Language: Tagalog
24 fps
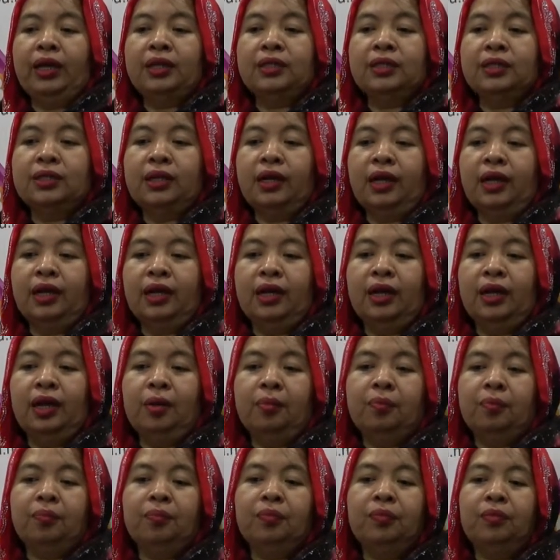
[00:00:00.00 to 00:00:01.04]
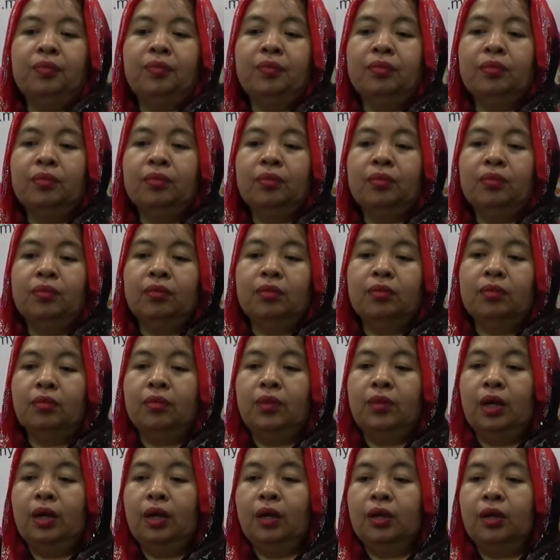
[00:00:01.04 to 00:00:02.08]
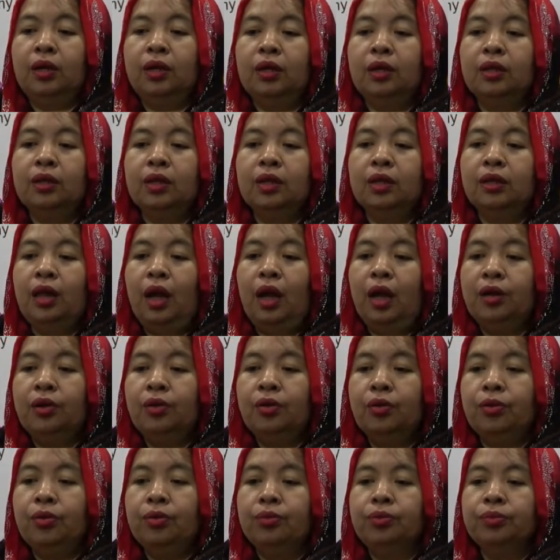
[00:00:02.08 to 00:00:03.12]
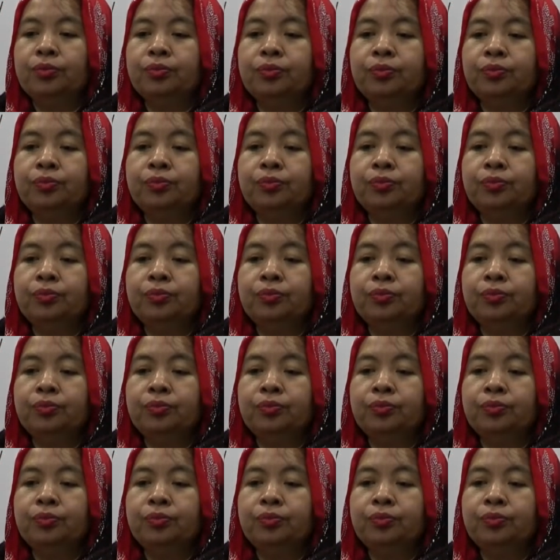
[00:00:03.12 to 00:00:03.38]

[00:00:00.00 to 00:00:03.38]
extra income. na kikita tayo,